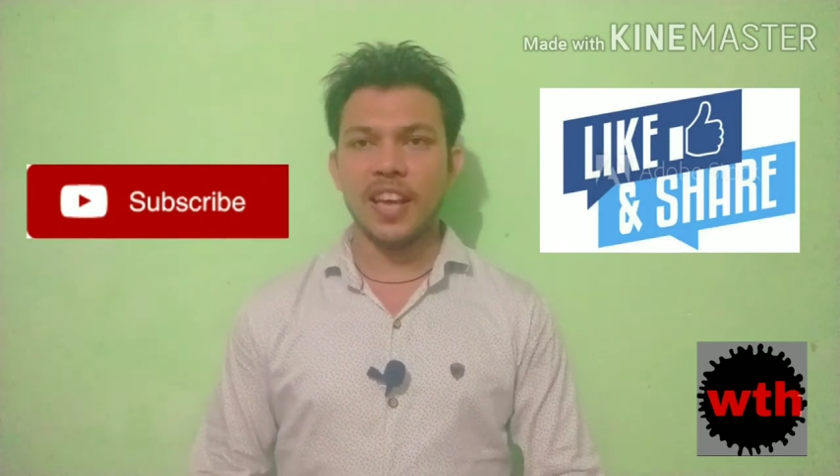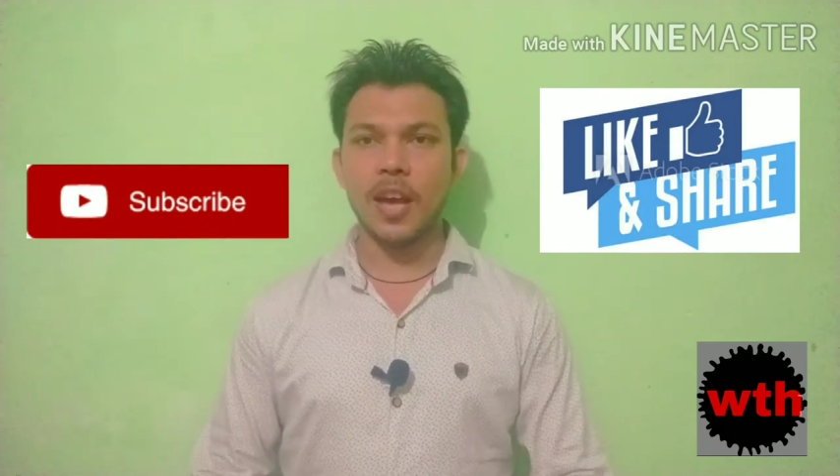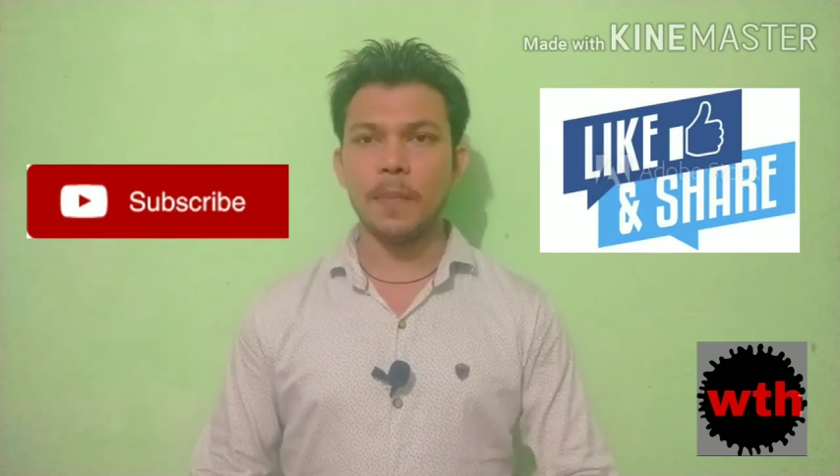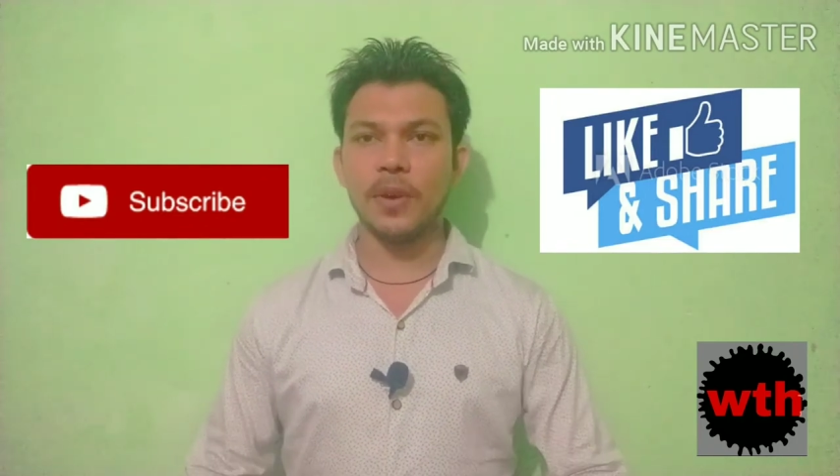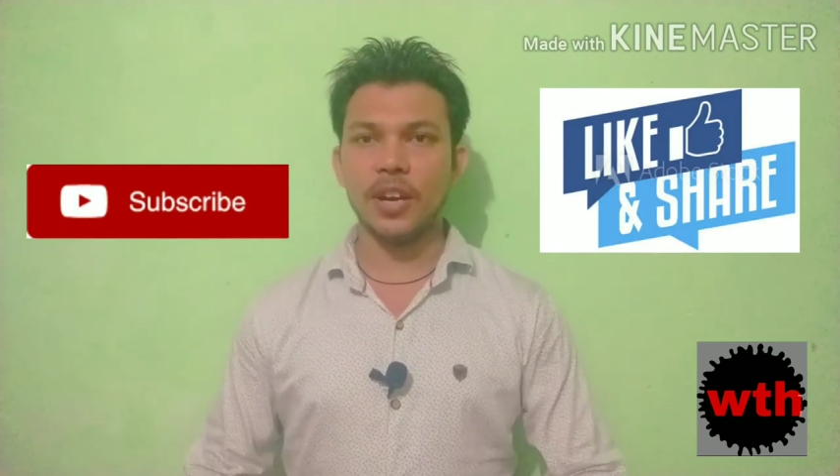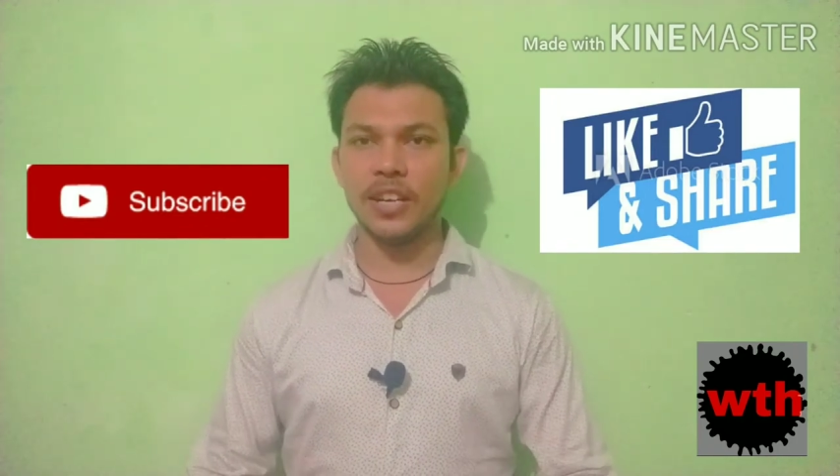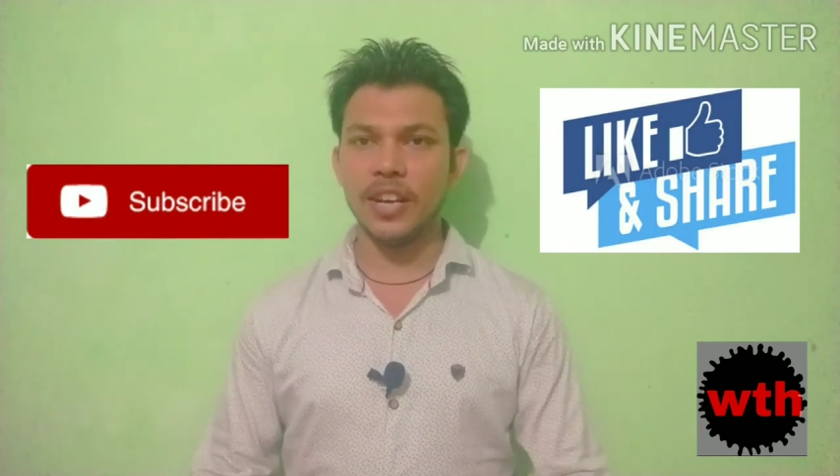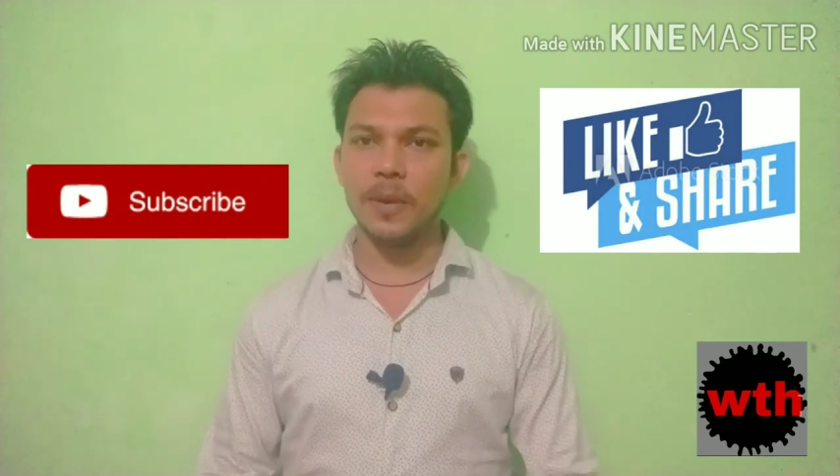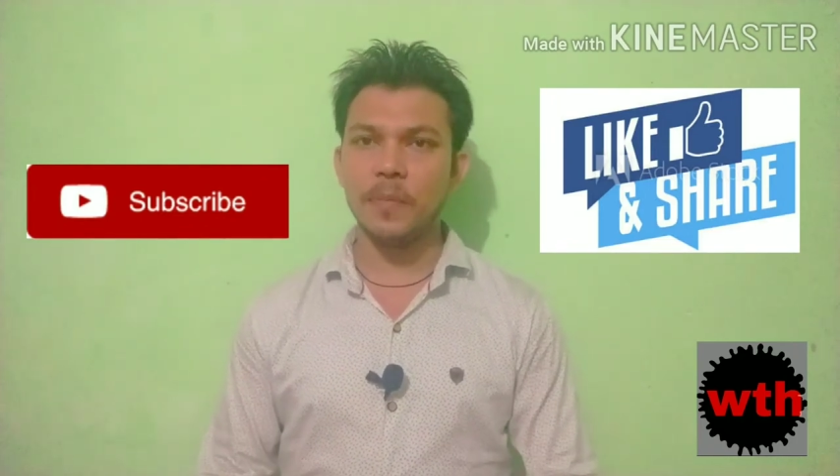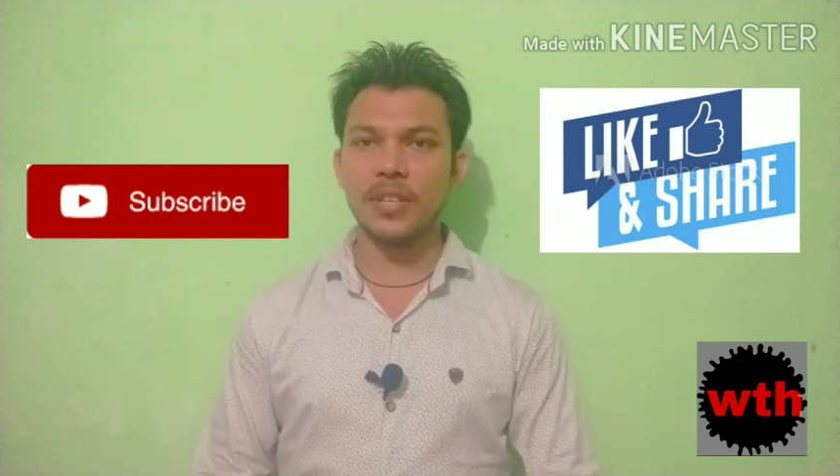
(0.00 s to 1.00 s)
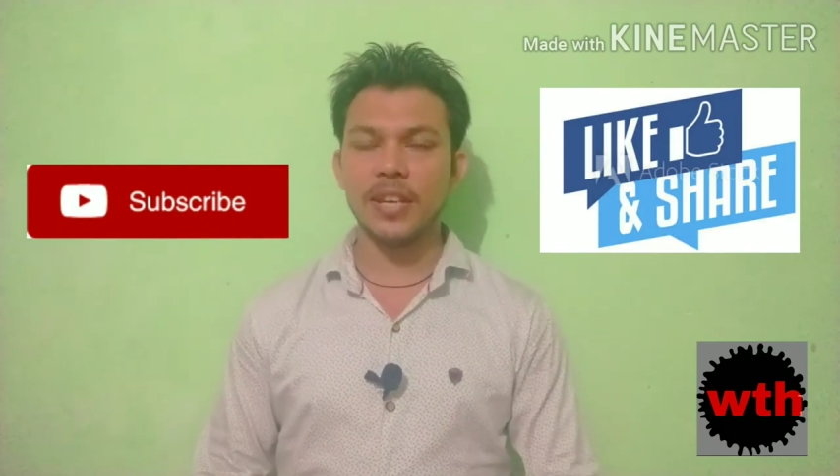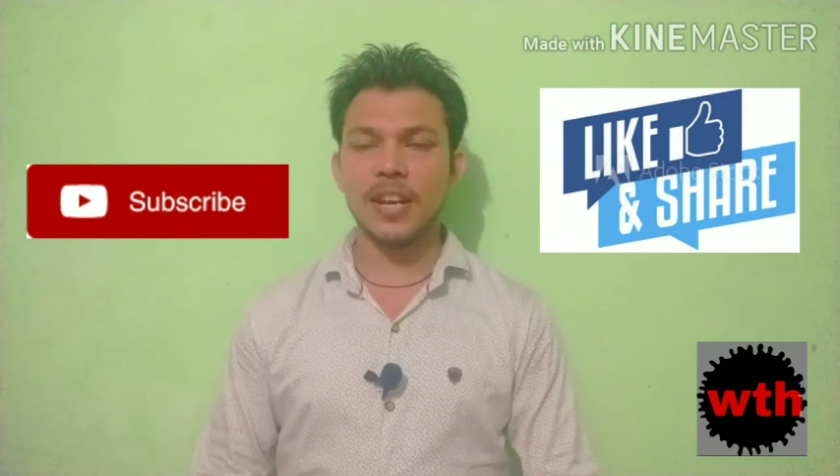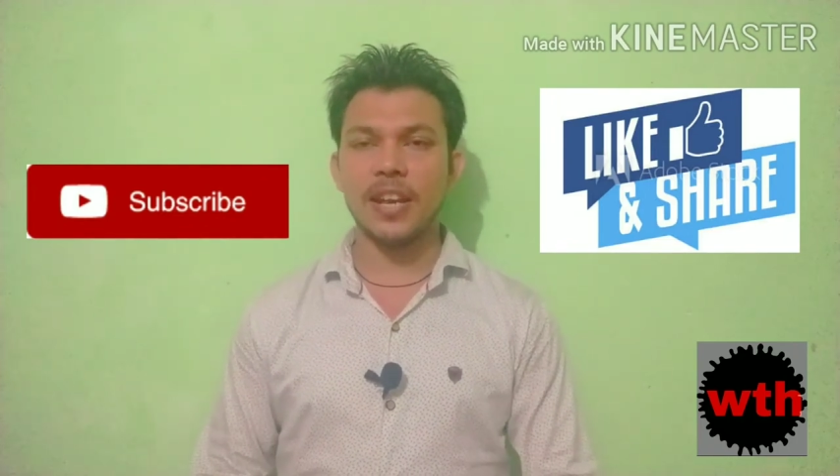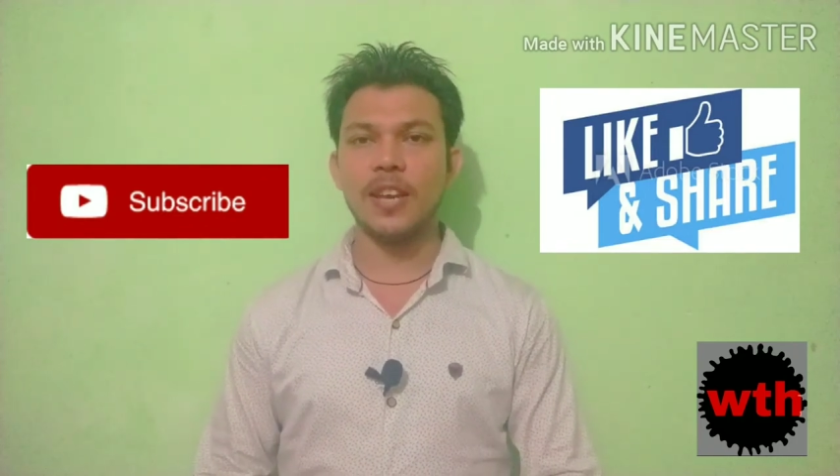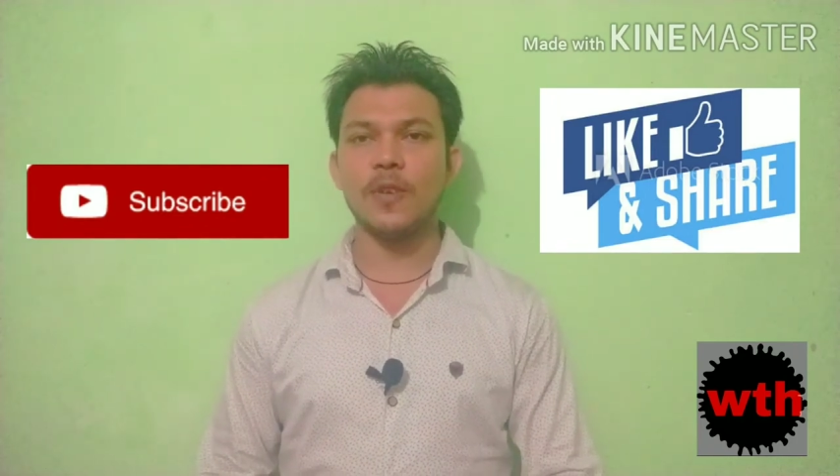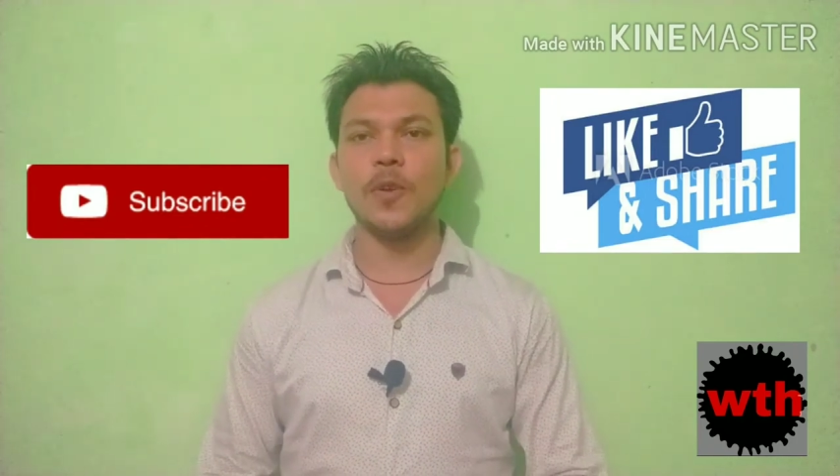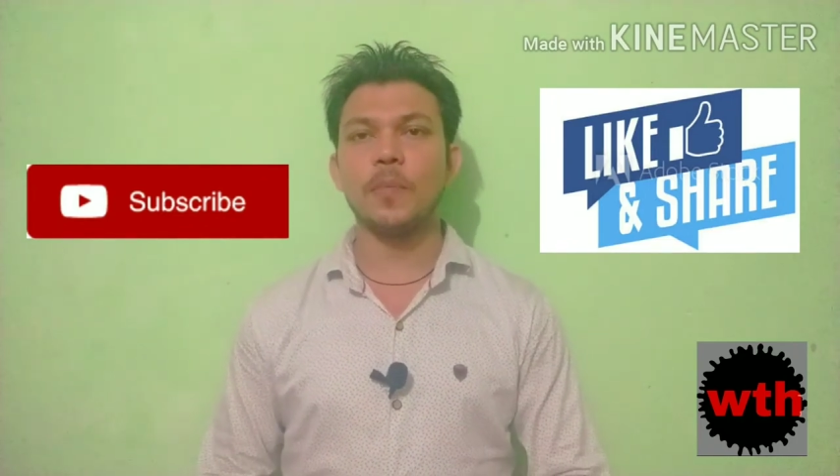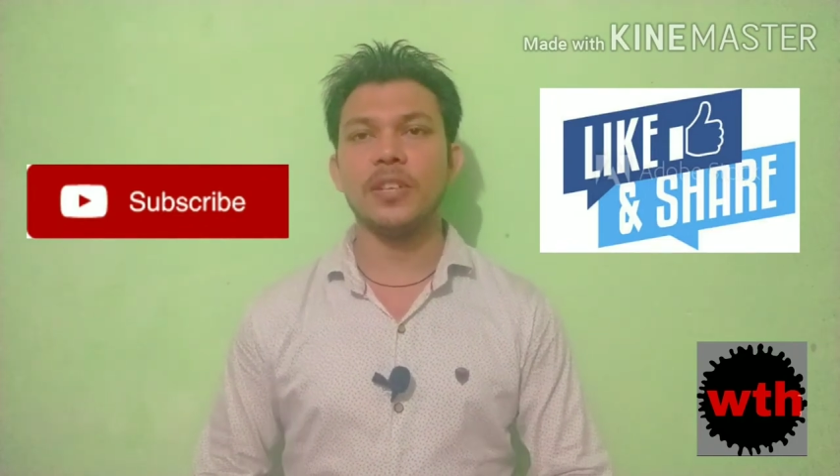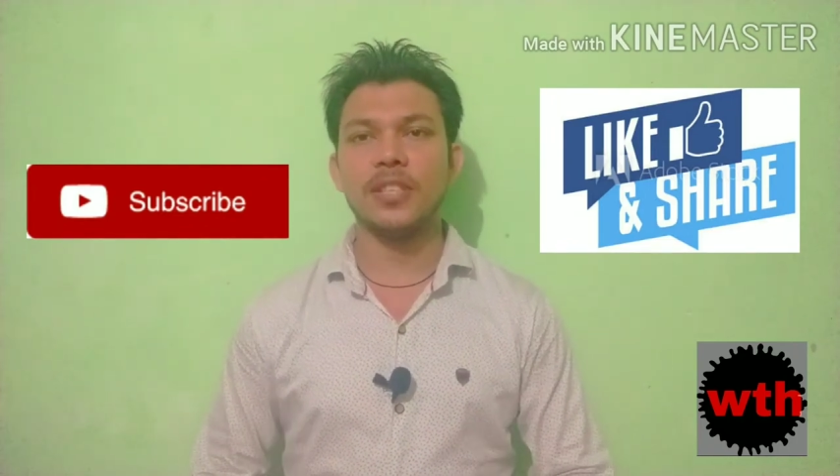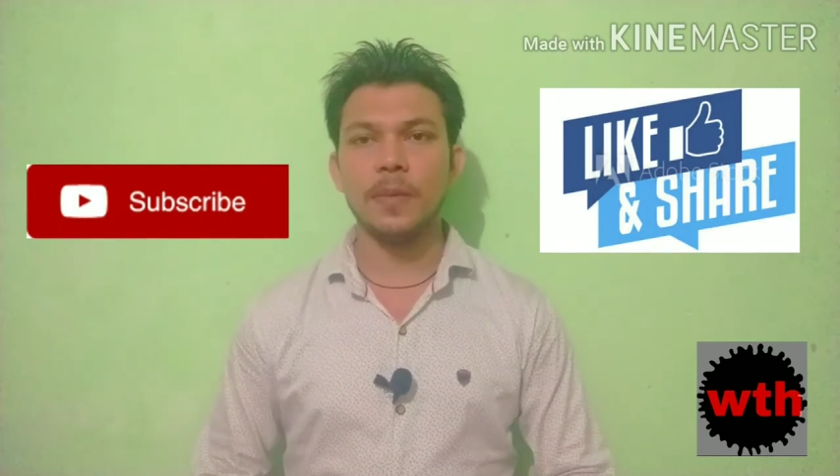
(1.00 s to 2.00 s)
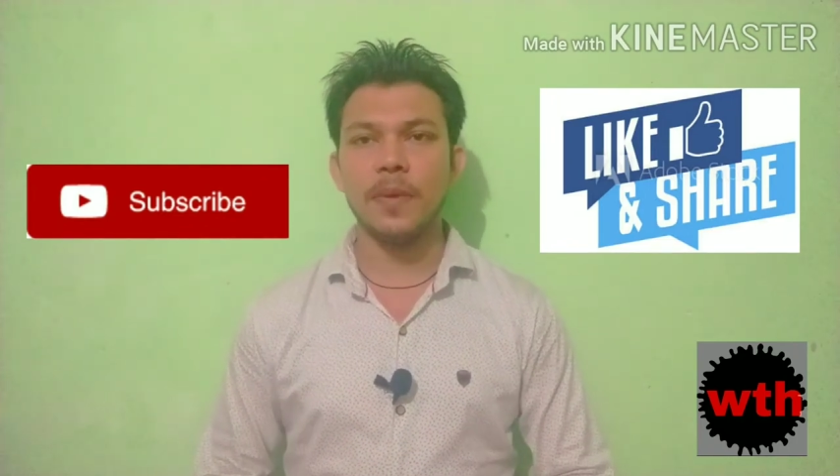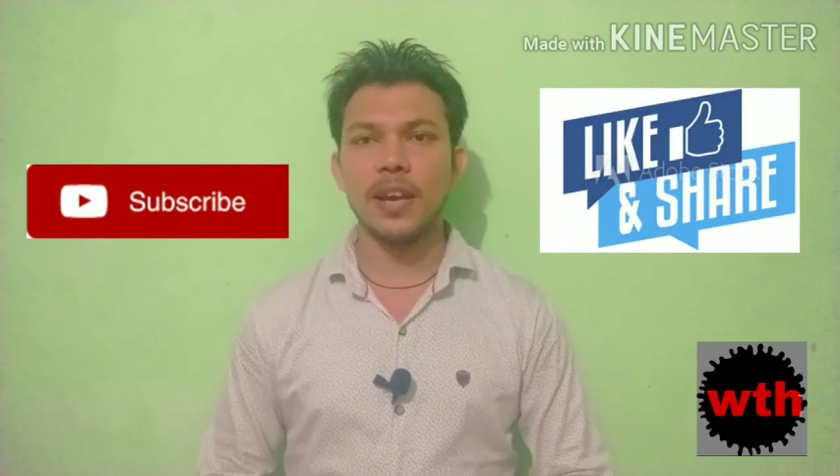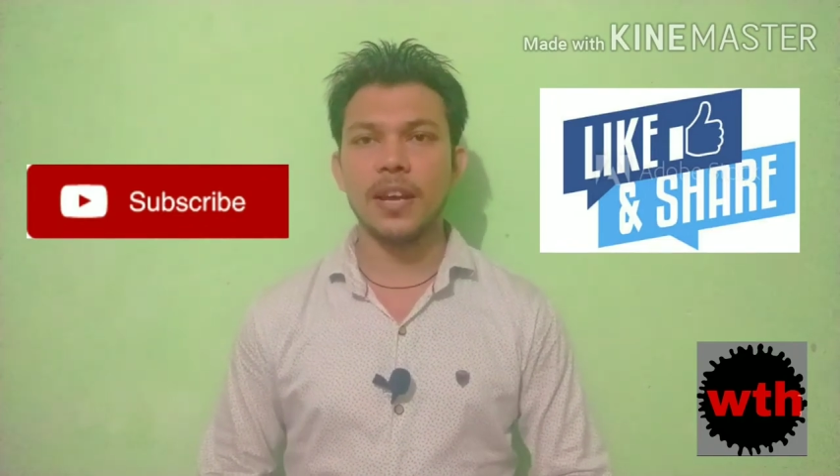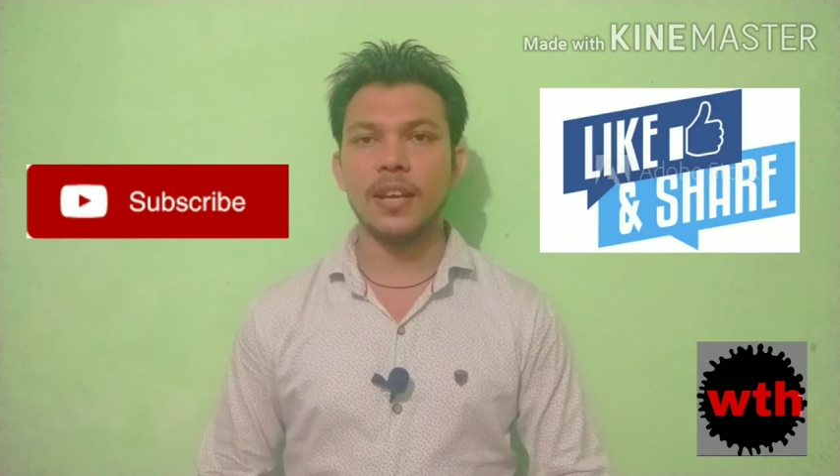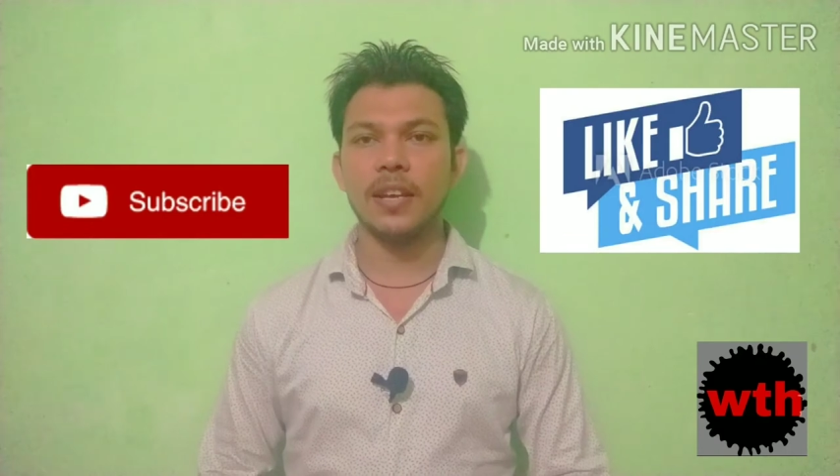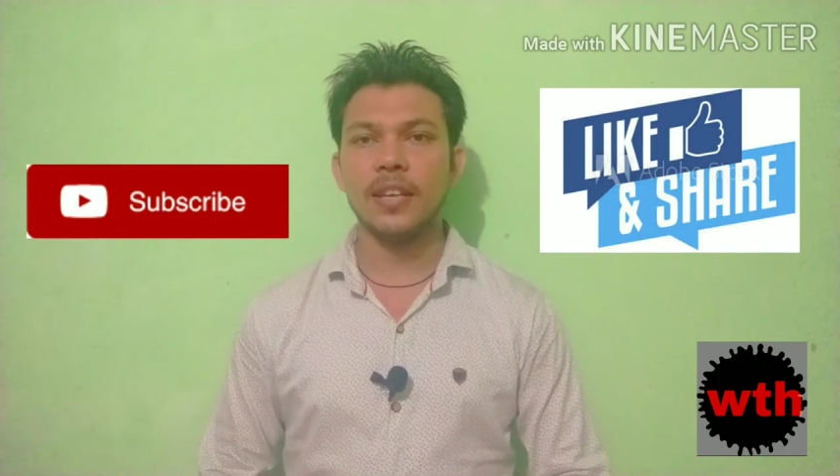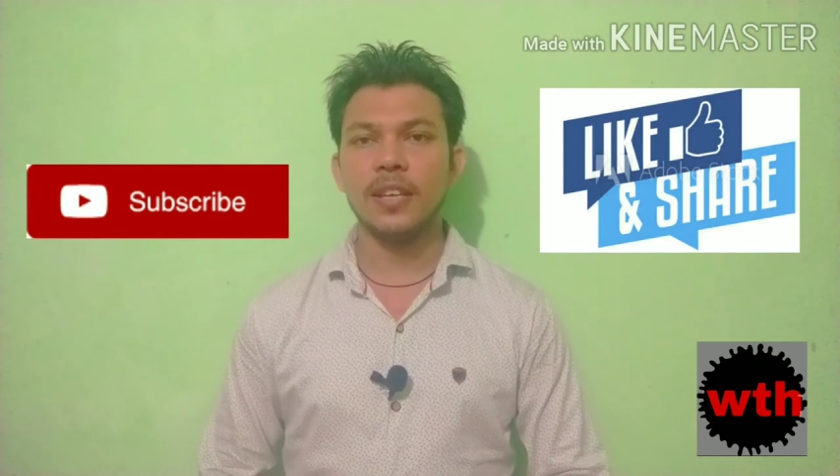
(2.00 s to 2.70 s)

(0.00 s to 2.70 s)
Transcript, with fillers: आपका नेट भी चल रहा है और मैसेज भी आ रहा है